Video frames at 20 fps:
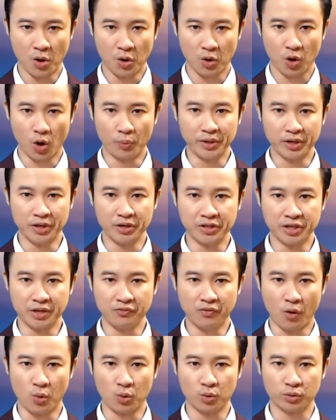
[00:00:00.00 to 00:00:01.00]
cũng như chính
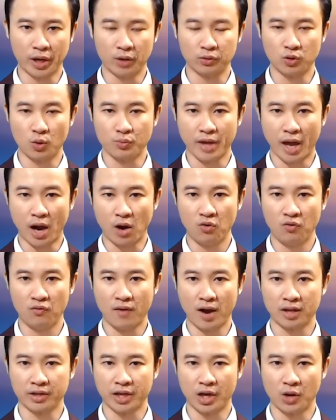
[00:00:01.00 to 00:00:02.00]
phủ theo tôn giáo
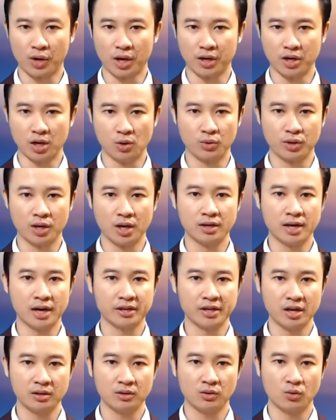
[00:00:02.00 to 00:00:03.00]
và theo cánh hữu cứng rắn
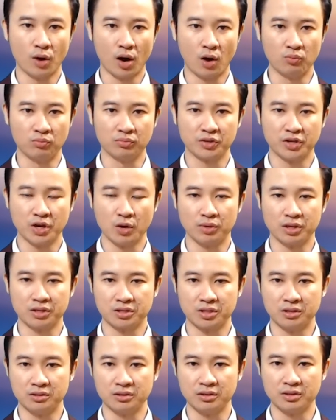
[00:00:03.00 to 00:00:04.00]
nhất của ông trong lịch
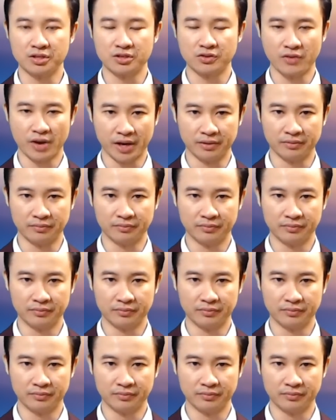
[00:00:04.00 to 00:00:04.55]
sử Israel.